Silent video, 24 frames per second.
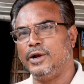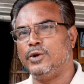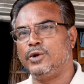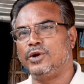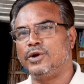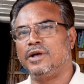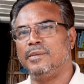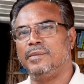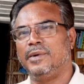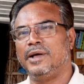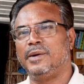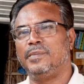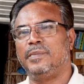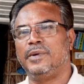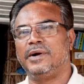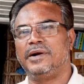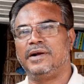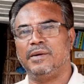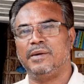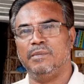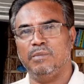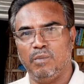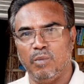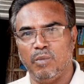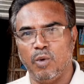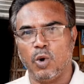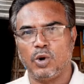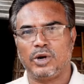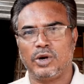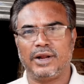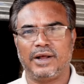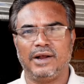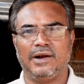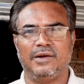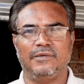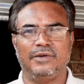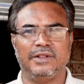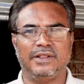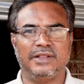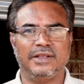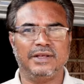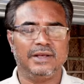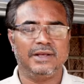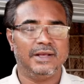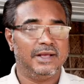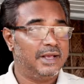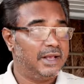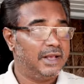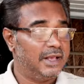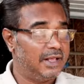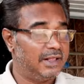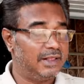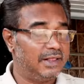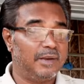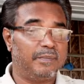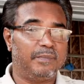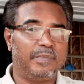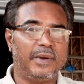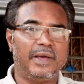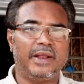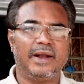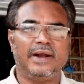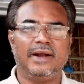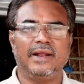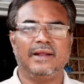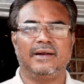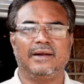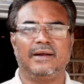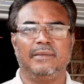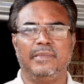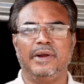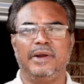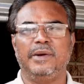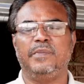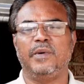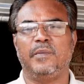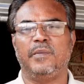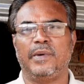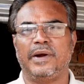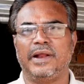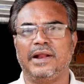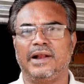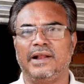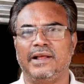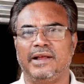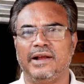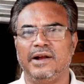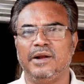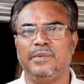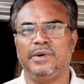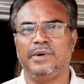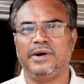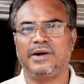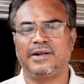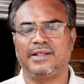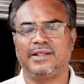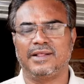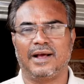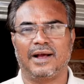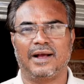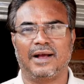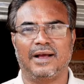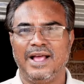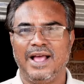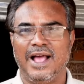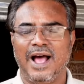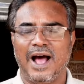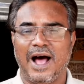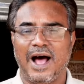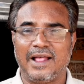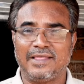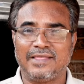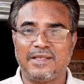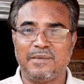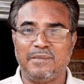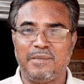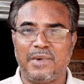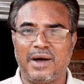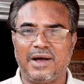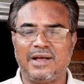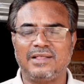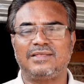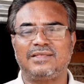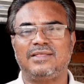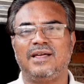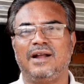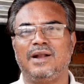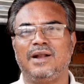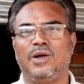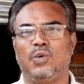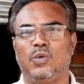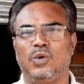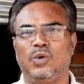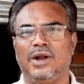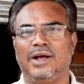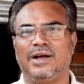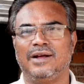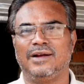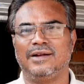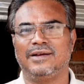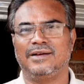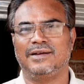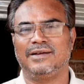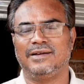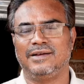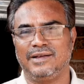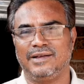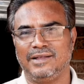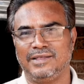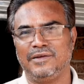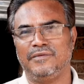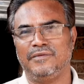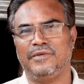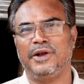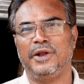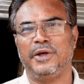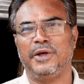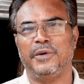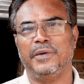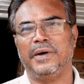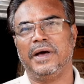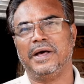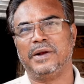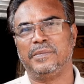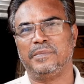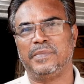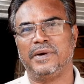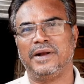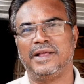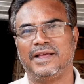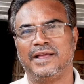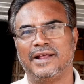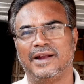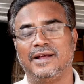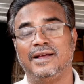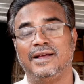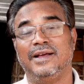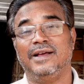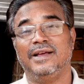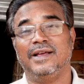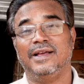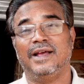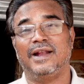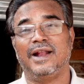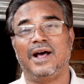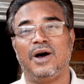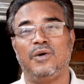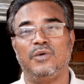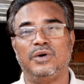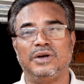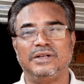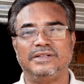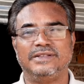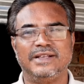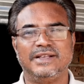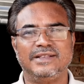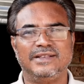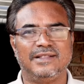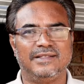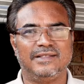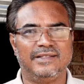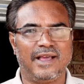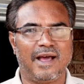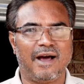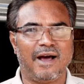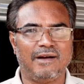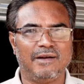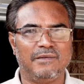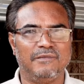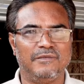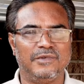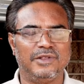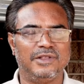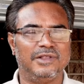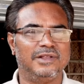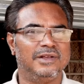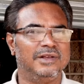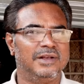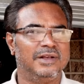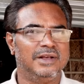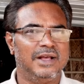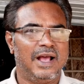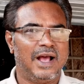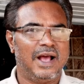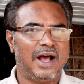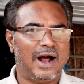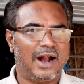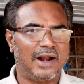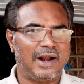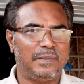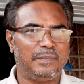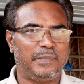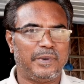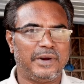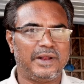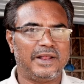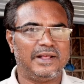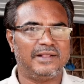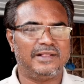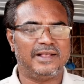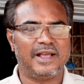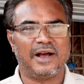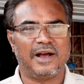ஐநூறுக்கு மேற்பட்ட போட்டுகள் வந்து இந்த பேரிடர் மீட்பு பணியில் ஈடுபட்டிருந்தாங்க அந்த மகத்தான உள்ளங்களுக்கு இந்த வீடியோவை அர்ப்பணிக்கிறேன் ஏன்னா அவங்க செஞ்ச தியாகம் வந்து அளப்பரிய